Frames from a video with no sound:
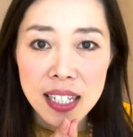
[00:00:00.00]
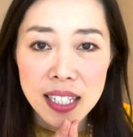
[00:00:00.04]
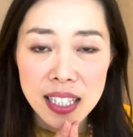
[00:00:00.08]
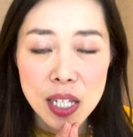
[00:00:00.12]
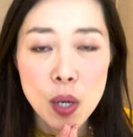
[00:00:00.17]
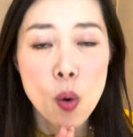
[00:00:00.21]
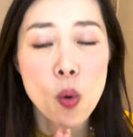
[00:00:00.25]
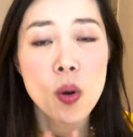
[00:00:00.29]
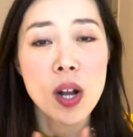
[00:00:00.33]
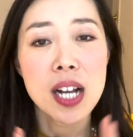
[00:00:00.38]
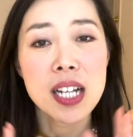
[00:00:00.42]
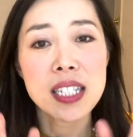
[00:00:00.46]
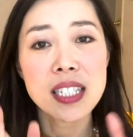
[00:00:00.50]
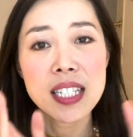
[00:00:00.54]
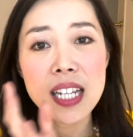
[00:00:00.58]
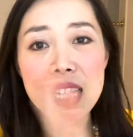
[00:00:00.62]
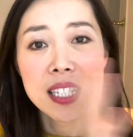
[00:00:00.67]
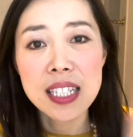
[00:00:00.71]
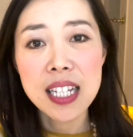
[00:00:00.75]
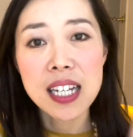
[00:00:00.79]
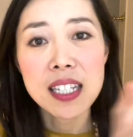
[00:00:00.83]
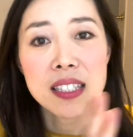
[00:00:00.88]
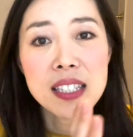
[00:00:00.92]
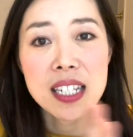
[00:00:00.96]
ね、お菓子屋
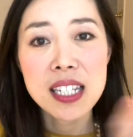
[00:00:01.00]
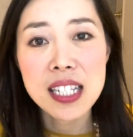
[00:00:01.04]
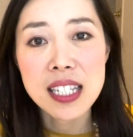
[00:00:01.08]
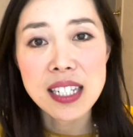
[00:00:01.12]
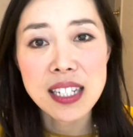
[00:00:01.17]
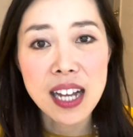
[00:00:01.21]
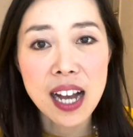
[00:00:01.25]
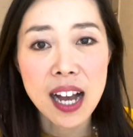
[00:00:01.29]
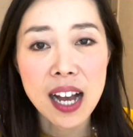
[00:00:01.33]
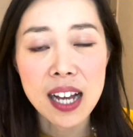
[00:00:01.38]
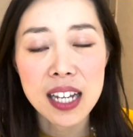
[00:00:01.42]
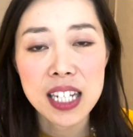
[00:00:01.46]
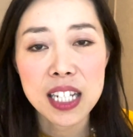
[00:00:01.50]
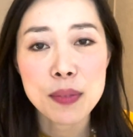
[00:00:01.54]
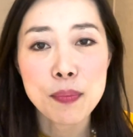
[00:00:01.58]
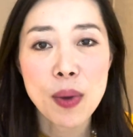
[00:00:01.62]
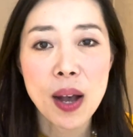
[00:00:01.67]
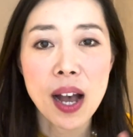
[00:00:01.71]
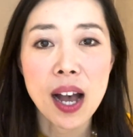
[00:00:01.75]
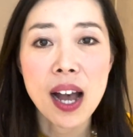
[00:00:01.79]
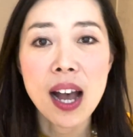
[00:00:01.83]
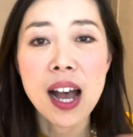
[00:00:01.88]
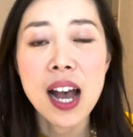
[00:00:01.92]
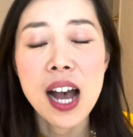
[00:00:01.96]
さんにしか
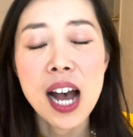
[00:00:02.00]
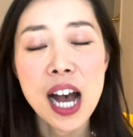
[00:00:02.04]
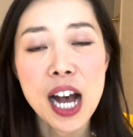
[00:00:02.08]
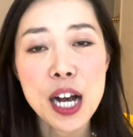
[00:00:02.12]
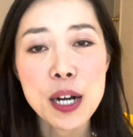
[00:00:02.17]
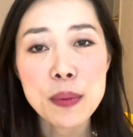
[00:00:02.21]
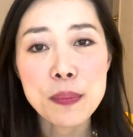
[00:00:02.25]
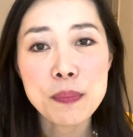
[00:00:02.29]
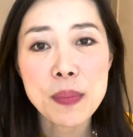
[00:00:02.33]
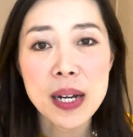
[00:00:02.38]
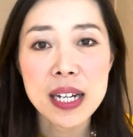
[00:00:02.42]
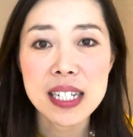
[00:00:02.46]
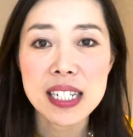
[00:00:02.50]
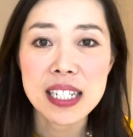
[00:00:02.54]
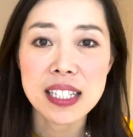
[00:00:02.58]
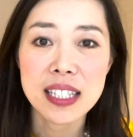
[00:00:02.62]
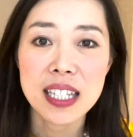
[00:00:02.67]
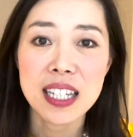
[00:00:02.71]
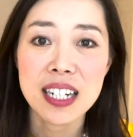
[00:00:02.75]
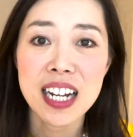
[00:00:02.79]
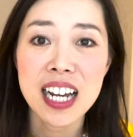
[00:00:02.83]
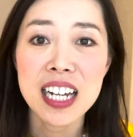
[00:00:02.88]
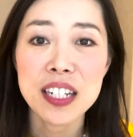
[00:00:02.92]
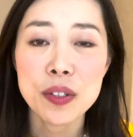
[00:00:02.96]
今販売し
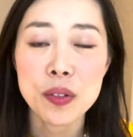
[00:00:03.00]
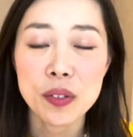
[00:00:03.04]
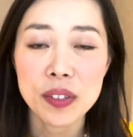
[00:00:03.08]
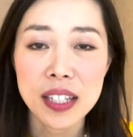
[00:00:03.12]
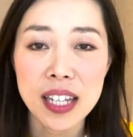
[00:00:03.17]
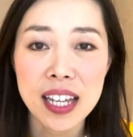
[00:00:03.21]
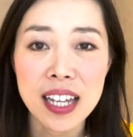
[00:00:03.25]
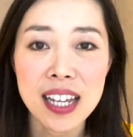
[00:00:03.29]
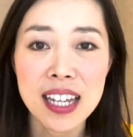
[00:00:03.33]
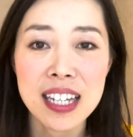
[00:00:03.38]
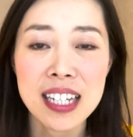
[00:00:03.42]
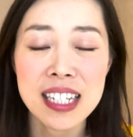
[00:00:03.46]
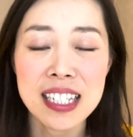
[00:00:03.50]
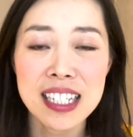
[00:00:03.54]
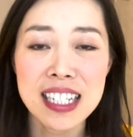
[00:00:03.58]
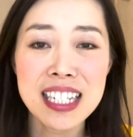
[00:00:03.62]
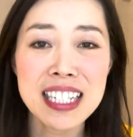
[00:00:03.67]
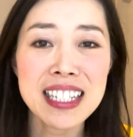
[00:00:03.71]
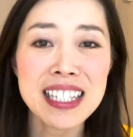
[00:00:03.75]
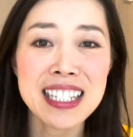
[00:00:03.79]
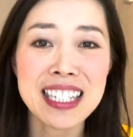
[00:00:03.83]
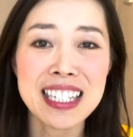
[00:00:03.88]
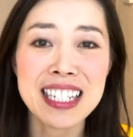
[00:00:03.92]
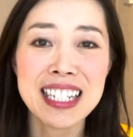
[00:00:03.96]
てないので
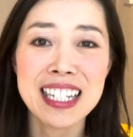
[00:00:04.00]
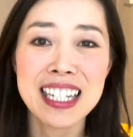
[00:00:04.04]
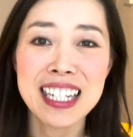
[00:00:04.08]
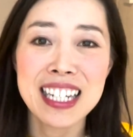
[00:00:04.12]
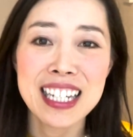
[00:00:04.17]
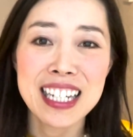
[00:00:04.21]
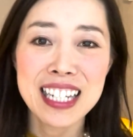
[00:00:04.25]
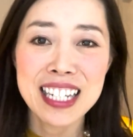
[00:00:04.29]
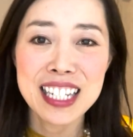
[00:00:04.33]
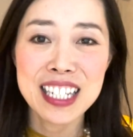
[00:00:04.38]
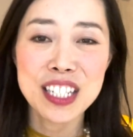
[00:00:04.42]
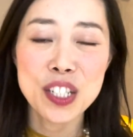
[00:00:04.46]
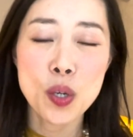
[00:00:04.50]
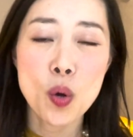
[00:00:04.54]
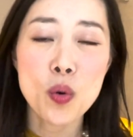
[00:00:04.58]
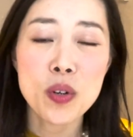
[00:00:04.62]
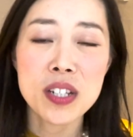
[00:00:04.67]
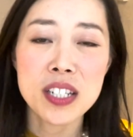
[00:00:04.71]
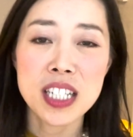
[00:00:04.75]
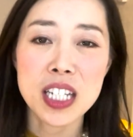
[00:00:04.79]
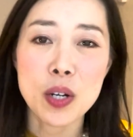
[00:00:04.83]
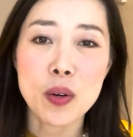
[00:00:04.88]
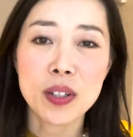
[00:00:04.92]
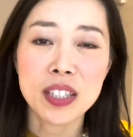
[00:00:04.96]
一消
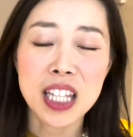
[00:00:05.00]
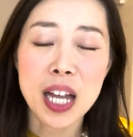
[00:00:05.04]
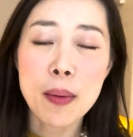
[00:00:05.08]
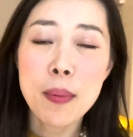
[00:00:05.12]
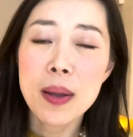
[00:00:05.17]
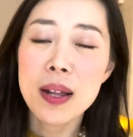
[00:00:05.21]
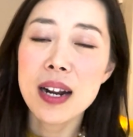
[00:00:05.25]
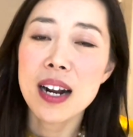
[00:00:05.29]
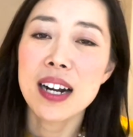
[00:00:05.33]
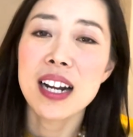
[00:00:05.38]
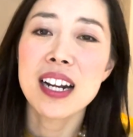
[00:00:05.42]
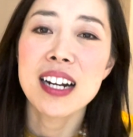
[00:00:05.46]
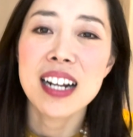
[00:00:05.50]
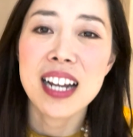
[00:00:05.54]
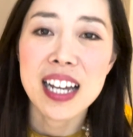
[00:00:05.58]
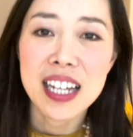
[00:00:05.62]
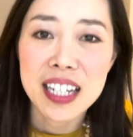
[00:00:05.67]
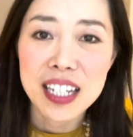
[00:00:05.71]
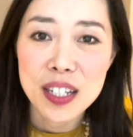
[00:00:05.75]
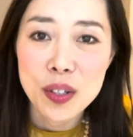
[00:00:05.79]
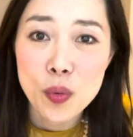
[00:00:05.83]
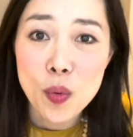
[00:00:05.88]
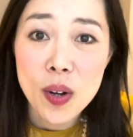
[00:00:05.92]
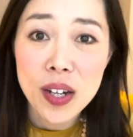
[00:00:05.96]
費者は食べられな
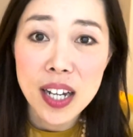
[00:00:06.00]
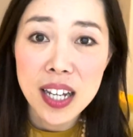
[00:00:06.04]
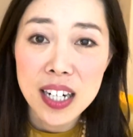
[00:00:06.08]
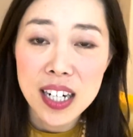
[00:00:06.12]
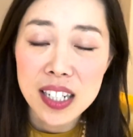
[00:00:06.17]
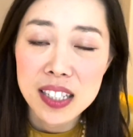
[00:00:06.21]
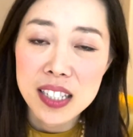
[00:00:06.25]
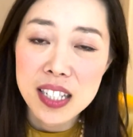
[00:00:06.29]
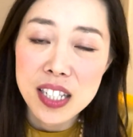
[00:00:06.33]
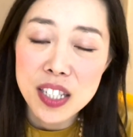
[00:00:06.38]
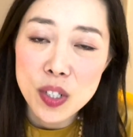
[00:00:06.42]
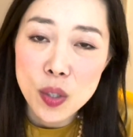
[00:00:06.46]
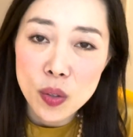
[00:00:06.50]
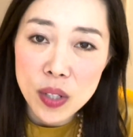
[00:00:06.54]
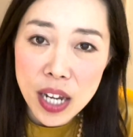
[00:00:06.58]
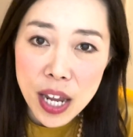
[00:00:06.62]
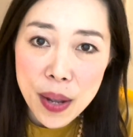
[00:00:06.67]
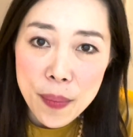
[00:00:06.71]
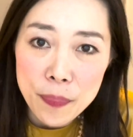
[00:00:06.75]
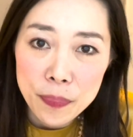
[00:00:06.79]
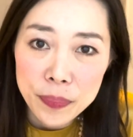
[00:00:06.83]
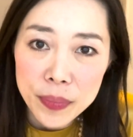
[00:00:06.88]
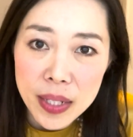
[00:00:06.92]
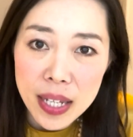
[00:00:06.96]
いわけなんですよ
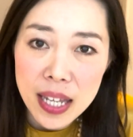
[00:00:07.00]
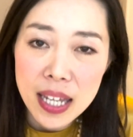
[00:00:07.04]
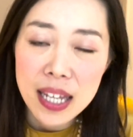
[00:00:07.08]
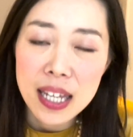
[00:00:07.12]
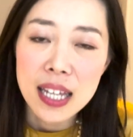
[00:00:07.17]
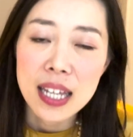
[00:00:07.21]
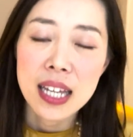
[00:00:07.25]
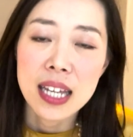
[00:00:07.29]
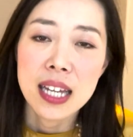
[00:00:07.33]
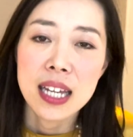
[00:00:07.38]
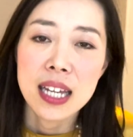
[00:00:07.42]
ねで